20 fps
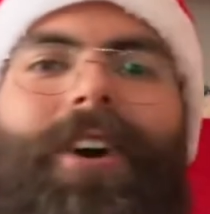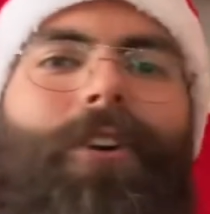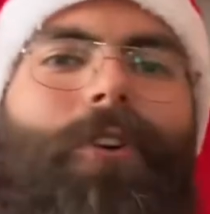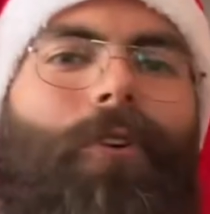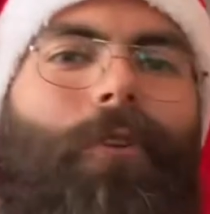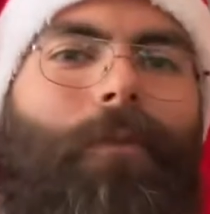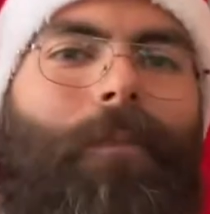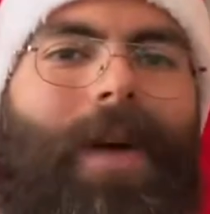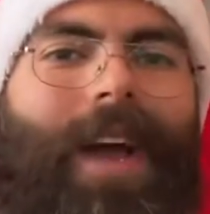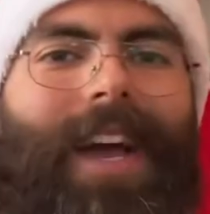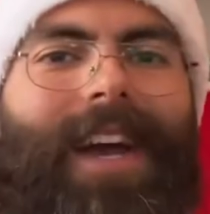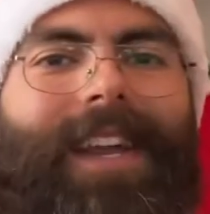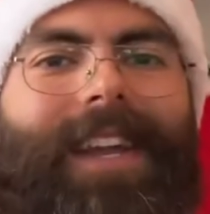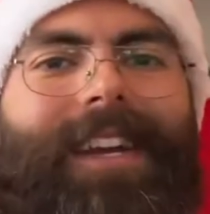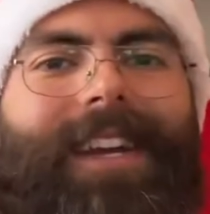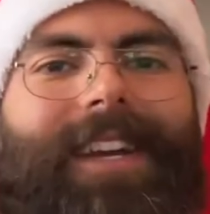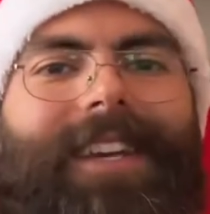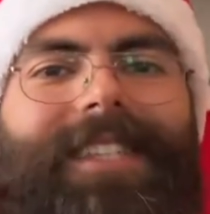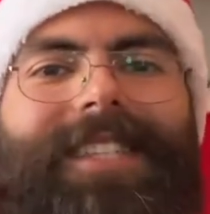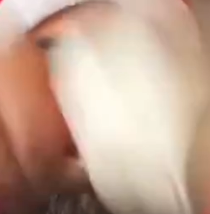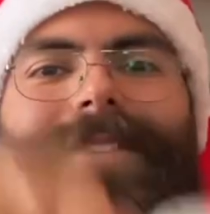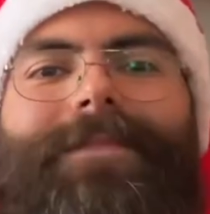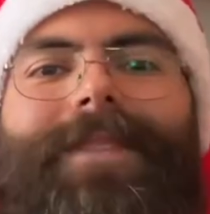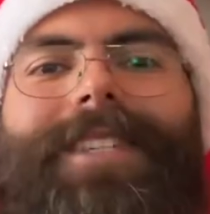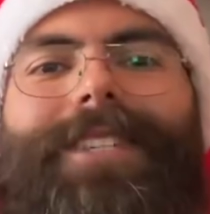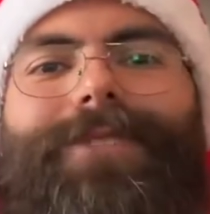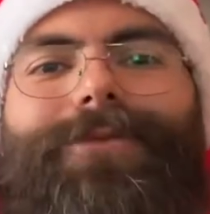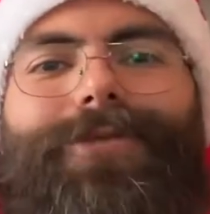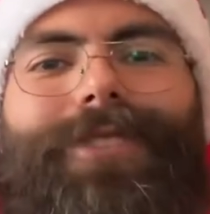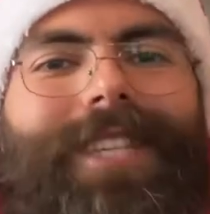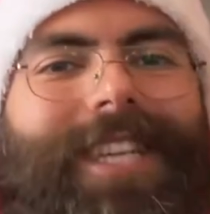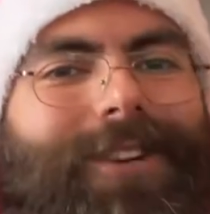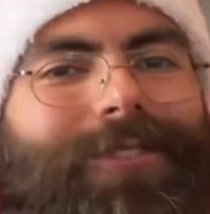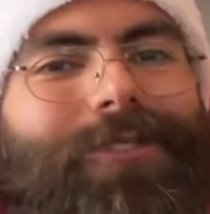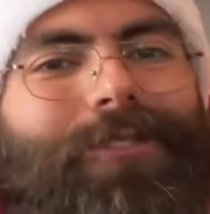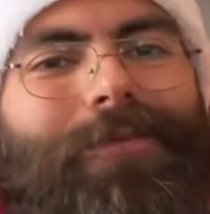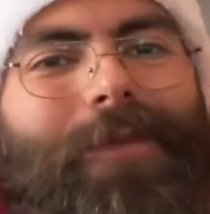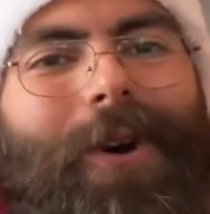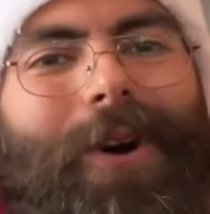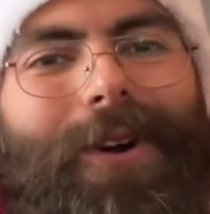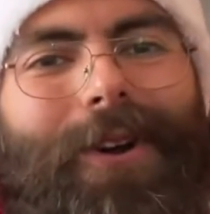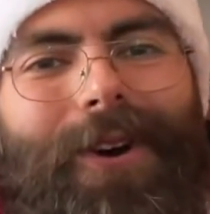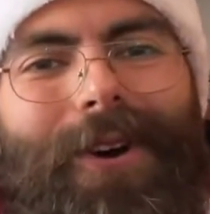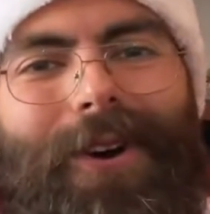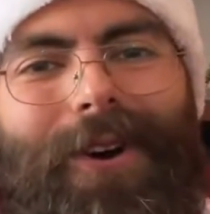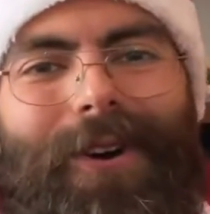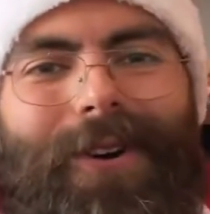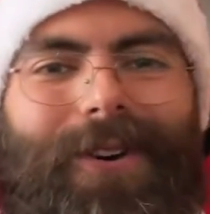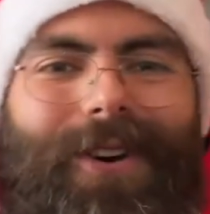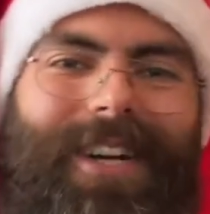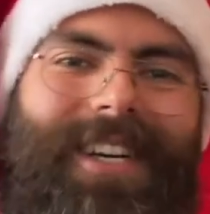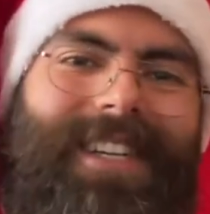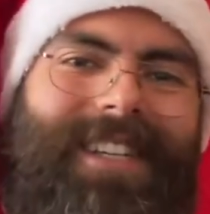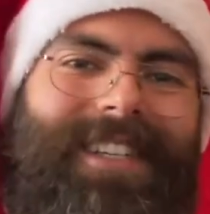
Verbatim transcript: وميري كريسماس وسي يو تومورو